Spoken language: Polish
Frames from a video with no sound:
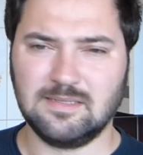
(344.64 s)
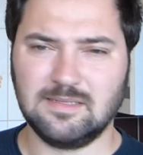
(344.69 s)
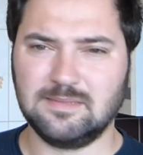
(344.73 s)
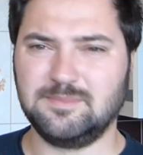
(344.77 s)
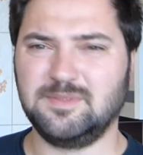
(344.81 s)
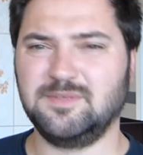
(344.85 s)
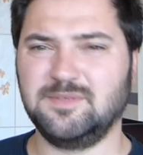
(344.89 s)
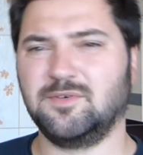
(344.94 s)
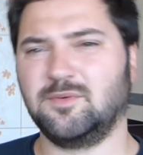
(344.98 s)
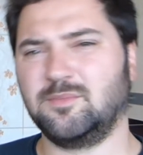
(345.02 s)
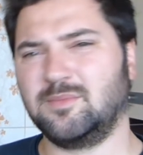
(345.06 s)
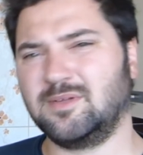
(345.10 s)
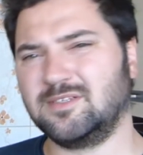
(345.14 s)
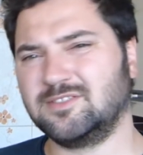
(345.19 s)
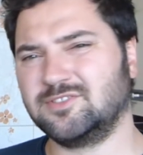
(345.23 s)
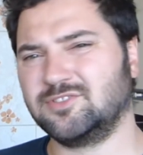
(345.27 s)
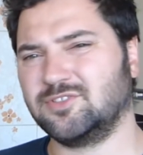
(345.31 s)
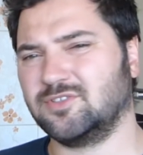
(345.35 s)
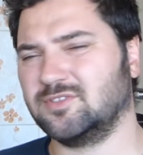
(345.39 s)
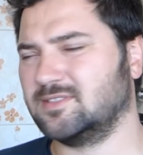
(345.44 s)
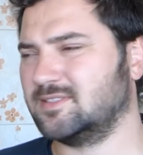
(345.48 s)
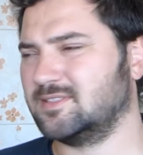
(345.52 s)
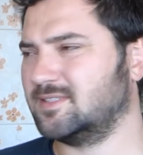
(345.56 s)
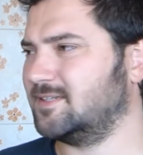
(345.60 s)
Piwo
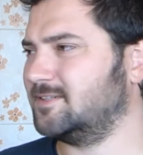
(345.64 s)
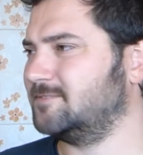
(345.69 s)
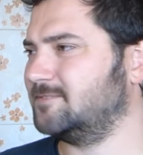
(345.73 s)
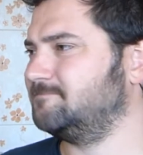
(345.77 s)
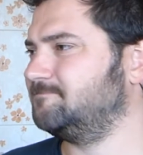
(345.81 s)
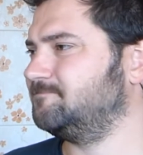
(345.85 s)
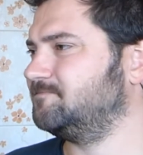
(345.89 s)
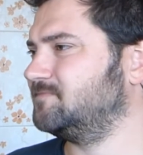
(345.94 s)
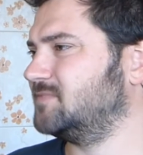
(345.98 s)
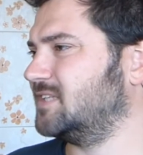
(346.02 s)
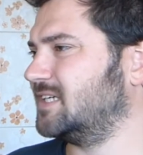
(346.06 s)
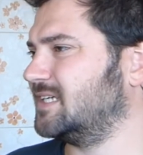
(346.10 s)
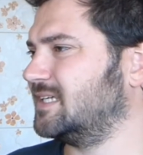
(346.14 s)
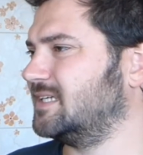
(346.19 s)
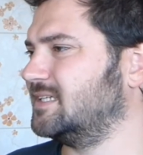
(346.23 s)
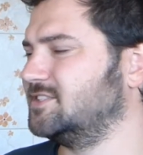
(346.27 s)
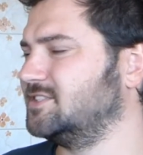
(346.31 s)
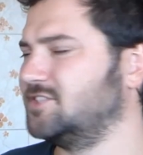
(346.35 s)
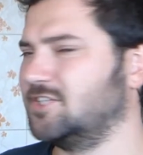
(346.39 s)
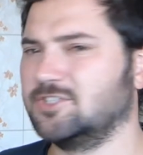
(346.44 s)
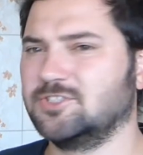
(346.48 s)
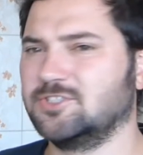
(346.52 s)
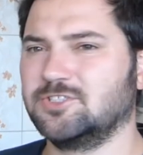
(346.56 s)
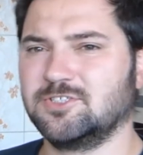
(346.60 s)
męczące, takie
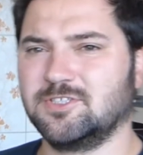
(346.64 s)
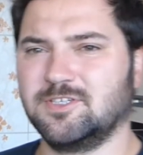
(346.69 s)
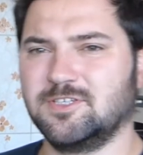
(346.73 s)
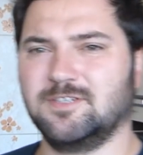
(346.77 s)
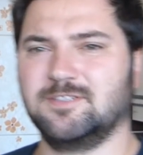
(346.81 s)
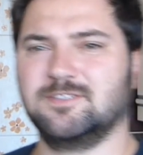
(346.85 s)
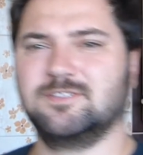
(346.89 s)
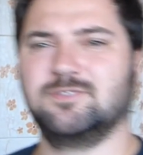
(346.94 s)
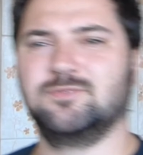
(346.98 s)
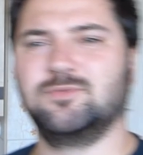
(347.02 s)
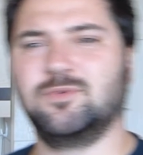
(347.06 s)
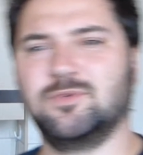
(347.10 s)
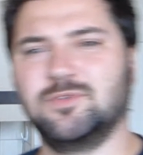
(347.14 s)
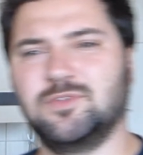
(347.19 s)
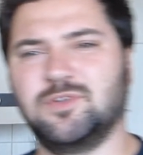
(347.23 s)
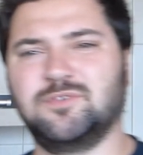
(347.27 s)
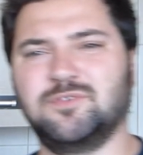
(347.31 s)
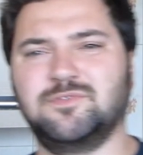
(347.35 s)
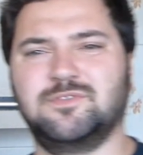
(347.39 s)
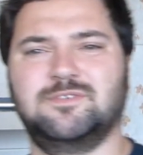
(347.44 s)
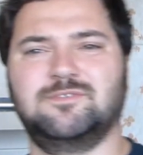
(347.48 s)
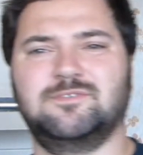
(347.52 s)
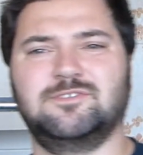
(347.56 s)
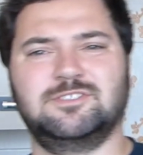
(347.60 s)
ciężkie,
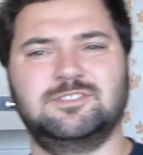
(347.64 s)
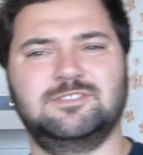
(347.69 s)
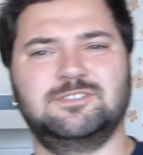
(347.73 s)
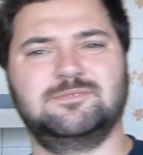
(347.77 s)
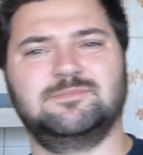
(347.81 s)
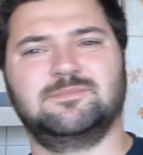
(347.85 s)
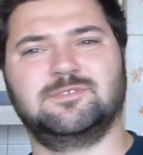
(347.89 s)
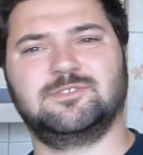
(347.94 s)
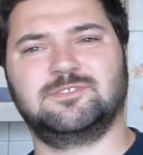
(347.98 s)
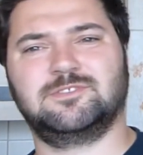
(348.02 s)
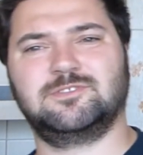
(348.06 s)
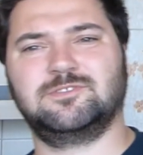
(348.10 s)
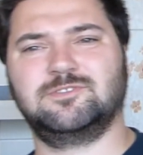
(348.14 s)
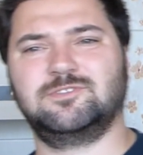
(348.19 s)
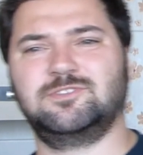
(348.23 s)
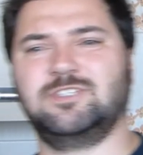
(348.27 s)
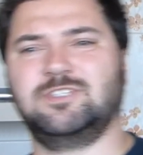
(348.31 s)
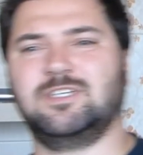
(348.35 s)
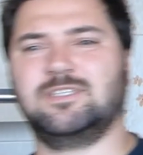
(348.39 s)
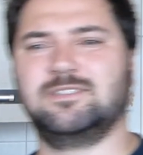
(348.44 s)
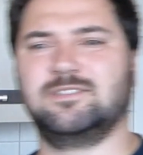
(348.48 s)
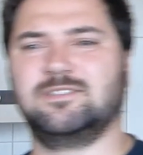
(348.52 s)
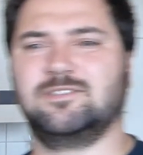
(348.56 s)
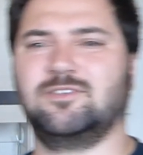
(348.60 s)
słodowe, właśnie mocno
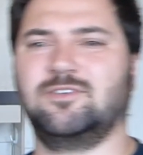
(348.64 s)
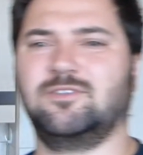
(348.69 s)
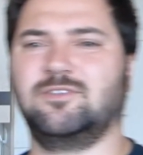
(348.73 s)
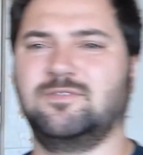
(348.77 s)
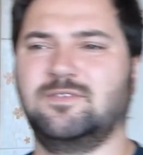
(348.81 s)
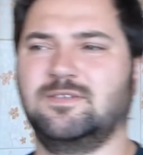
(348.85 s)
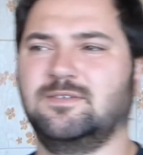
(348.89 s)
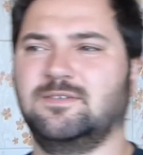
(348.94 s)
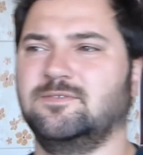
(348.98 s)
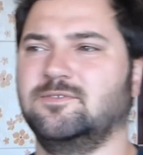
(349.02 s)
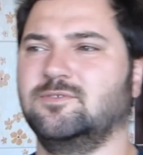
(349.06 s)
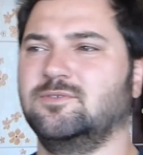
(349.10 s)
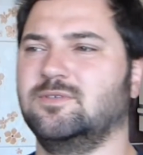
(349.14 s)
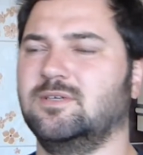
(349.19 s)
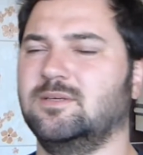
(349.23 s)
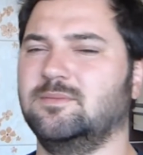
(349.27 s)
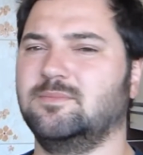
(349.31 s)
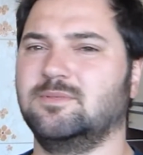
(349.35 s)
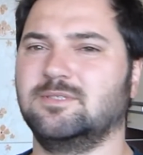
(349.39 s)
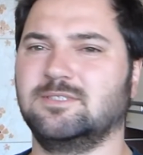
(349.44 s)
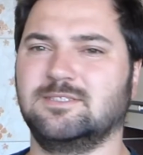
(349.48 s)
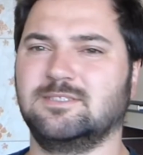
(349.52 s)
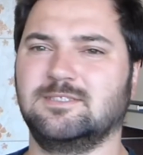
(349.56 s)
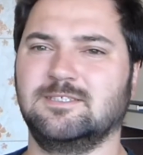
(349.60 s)
ciastkowe, w ogóle
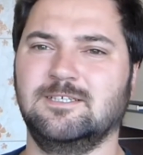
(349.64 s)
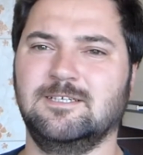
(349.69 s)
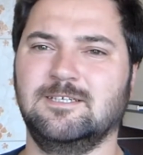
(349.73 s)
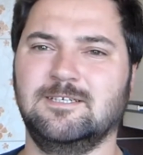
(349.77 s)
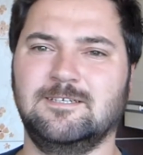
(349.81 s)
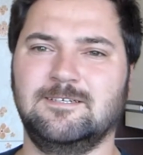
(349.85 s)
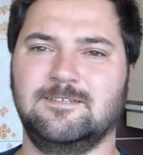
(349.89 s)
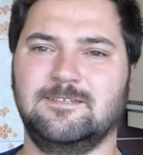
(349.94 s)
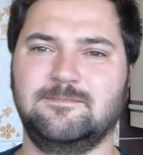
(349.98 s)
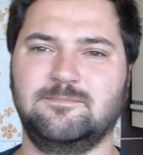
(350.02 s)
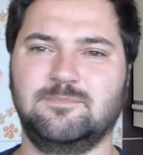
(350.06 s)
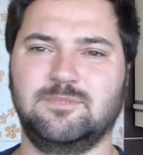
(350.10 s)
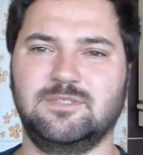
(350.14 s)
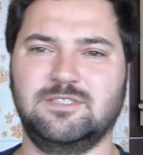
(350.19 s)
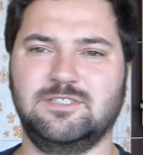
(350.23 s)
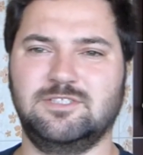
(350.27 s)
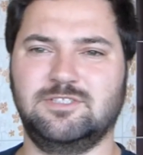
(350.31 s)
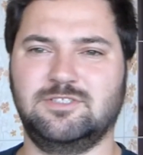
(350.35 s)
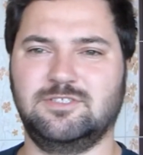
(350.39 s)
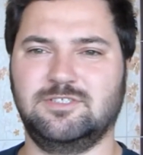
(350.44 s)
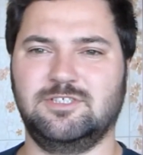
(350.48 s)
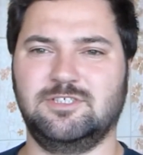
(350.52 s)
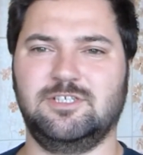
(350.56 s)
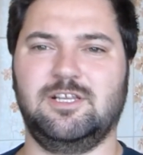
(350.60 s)
bez
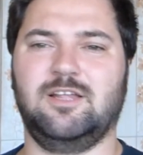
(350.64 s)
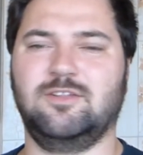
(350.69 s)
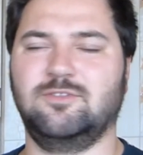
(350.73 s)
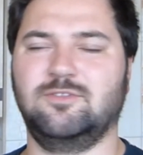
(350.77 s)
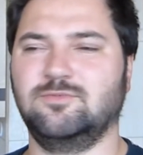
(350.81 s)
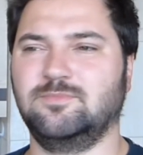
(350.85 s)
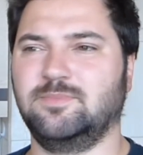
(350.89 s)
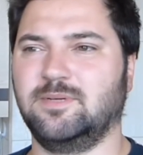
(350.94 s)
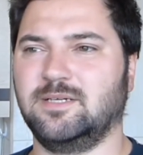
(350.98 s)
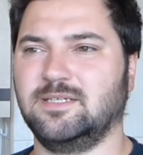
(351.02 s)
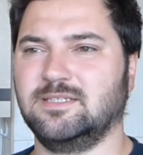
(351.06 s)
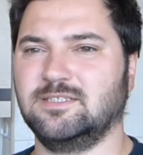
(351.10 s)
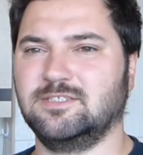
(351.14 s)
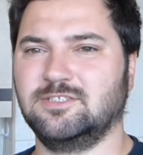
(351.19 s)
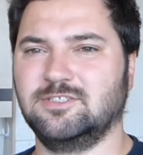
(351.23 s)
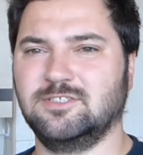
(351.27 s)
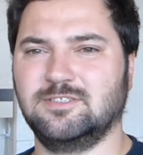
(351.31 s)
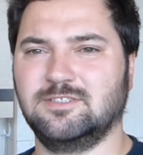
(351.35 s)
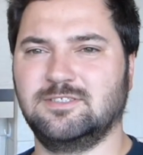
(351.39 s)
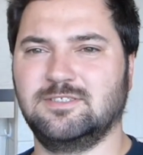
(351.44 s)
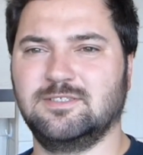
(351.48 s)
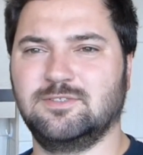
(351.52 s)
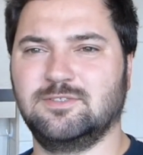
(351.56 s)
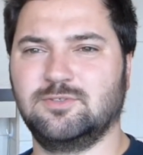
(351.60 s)
bez śladu praktycznie
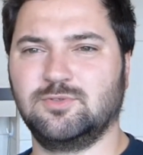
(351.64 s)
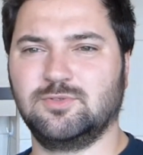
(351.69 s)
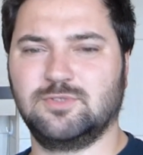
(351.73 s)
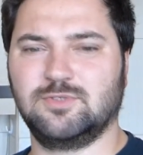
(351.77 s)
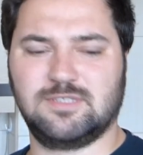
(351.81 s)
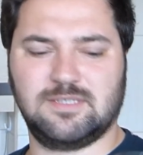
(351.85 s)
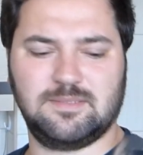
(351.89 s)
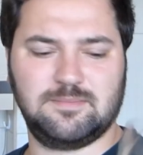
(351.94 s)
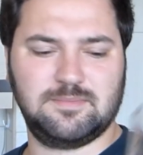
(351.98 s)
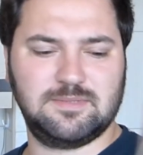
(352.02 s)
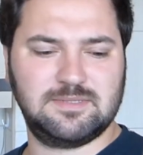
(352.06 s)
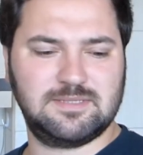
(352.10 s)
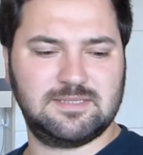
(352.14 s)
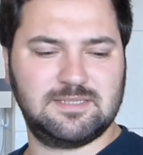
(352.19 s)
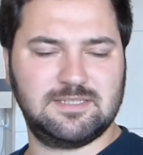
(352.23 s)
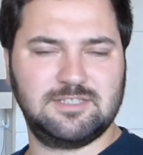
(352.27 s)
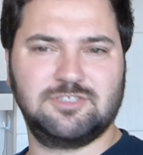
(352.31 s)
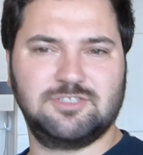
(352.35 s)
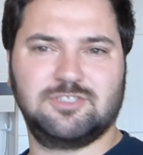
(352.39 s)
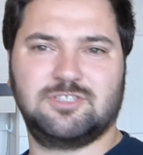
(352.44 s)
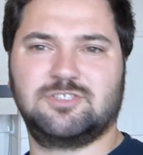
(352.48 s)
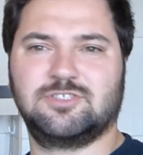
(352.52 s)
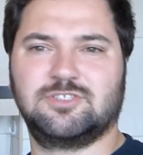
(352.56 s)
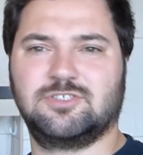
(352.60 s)
cytrusa, bez tej
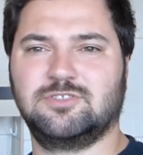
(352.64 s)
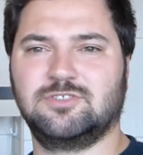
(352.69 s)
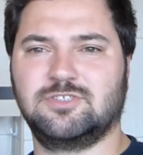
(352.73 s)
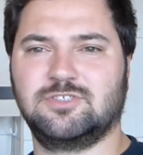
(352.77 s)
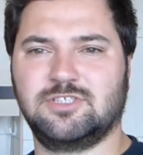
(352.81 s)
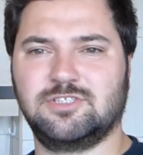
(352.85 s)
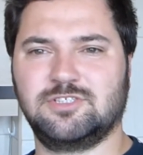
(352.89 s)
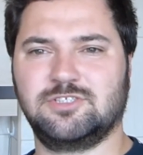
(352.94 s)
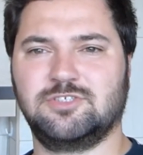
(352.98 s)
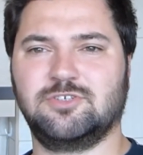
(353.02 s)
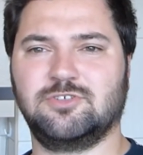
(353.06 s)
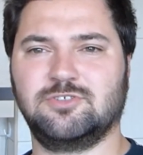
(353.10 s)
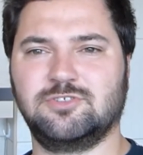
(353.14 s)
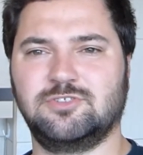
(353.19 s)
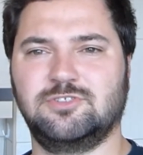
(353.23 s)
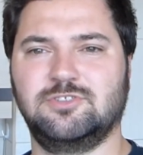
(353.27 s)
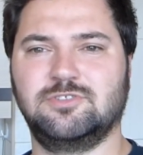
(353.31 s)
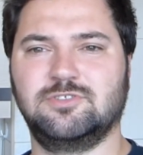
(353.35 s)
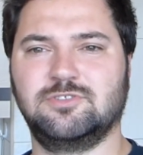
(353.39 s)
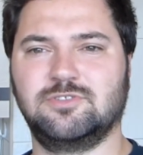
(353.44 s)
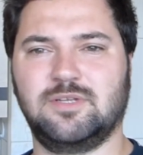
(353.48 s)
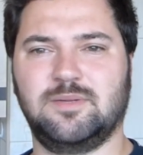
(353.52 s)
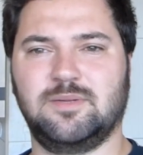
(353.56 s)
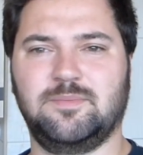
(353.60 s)
rzeźkości,
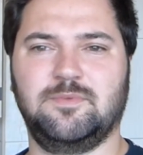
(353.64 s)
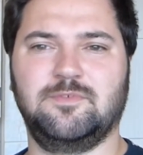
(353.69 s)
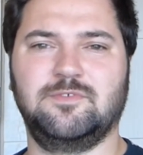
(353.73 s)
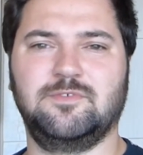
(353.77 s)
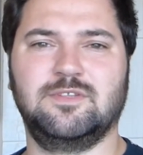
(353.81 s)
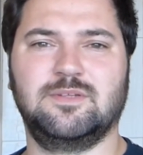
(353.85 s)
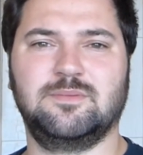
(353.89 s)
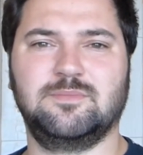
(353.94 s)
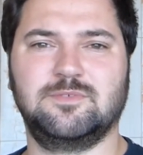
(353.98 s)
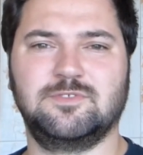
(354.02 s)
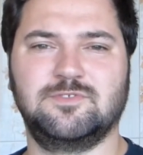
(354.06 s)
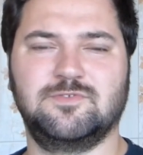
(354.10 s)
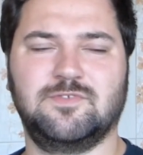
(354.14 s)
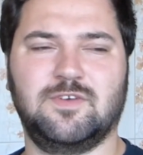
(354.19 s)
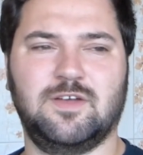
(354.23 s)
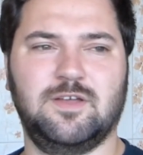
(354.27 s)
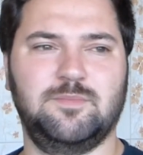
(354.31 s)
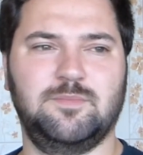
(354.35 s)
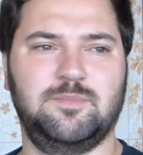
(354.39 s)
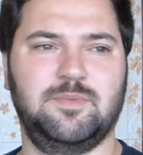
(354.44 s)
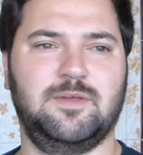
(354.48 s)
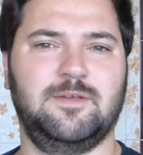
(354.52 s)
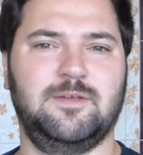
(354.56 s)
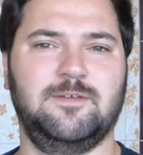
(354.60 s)
która powinna być w
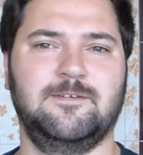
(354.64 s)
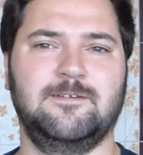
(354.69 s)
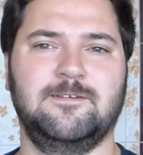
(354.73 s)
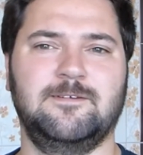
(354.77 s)
ajpie.